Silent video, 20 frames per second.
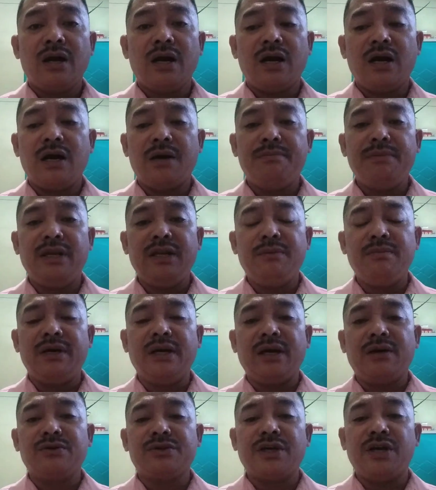uh,
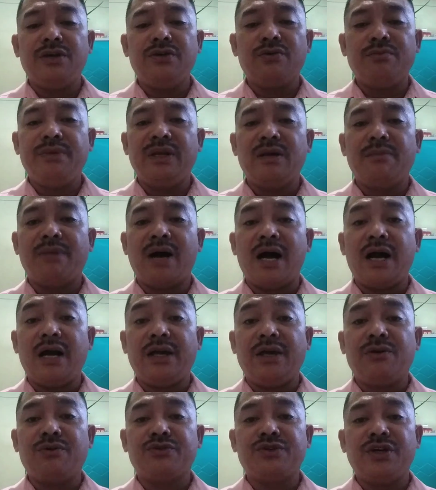binibigay ko sa inyo,
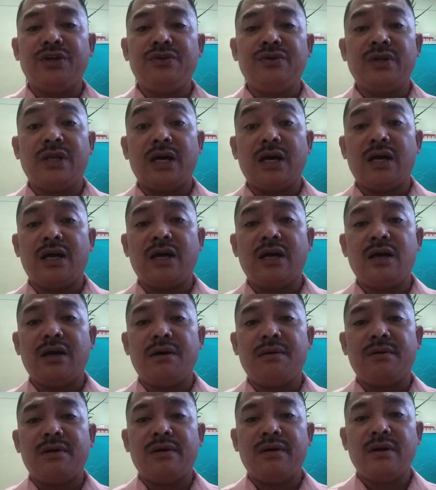binabahagi ko sa inyo na
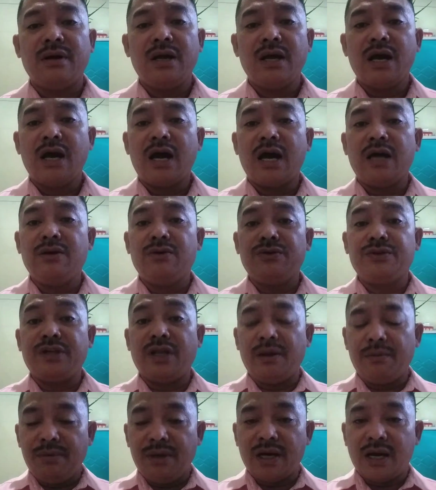ano
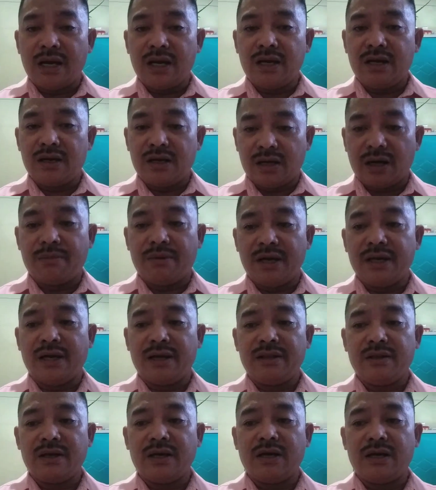trivia uh, ah,
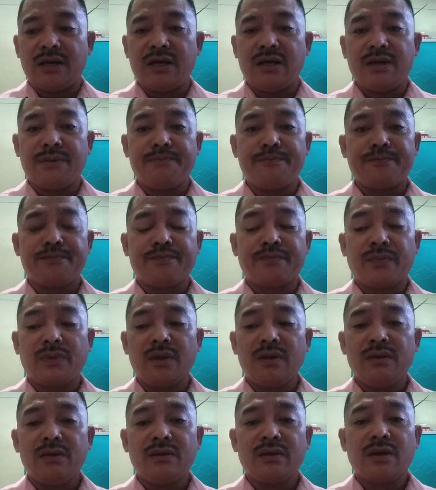kabayan. Uh, ah,
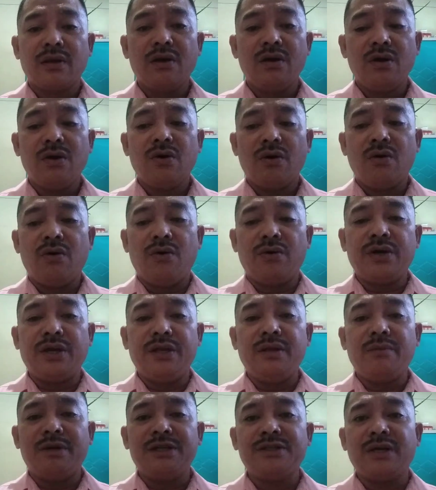okay
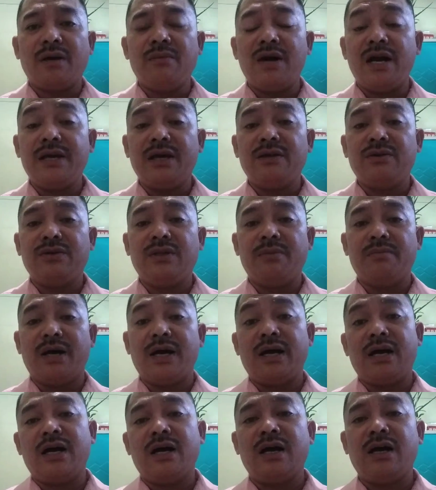naman siya kabayan, no, 'di
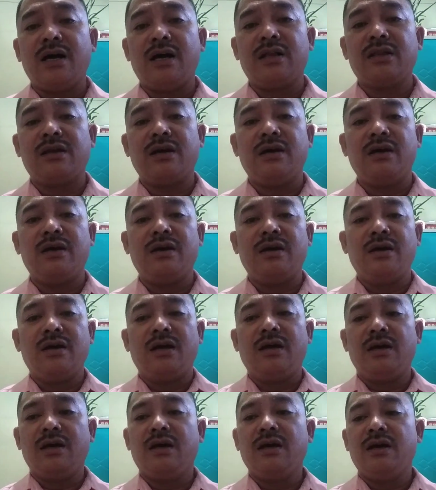ba? At
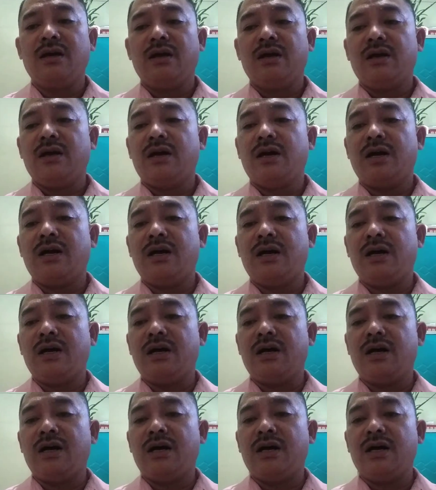
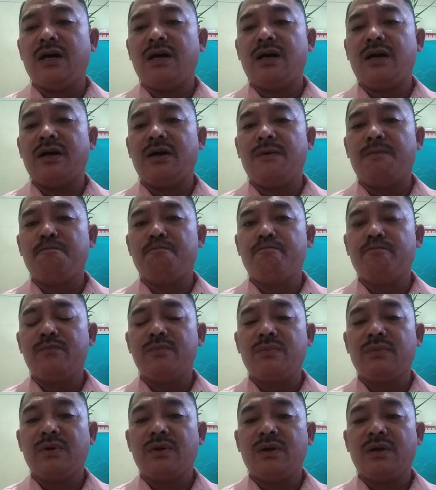uh,
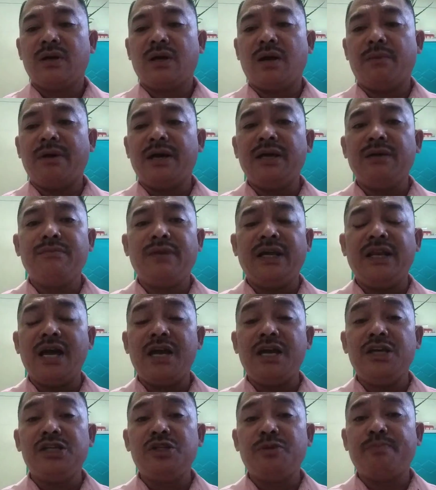kabayan may
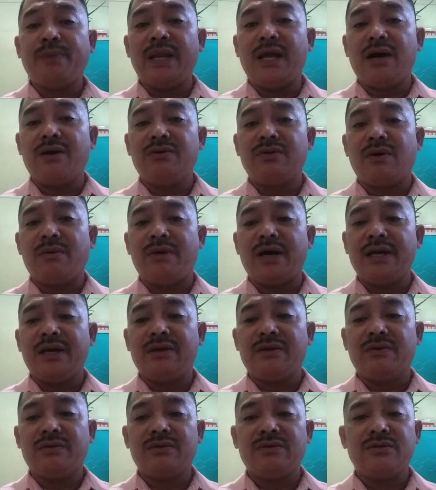naisip pala ako no
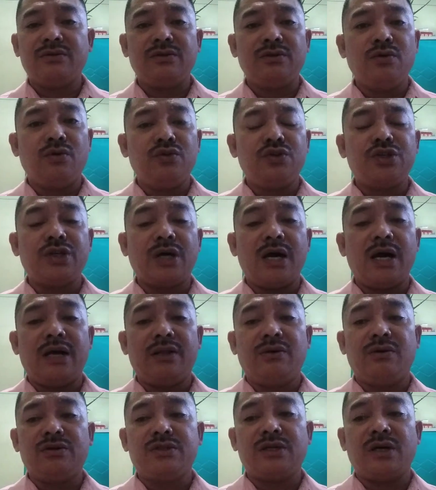kabayan, no. Doon sa
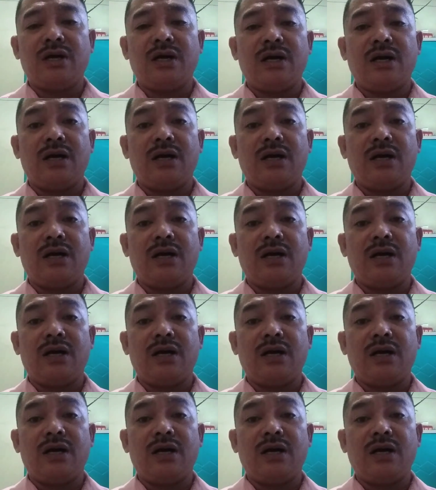ano sa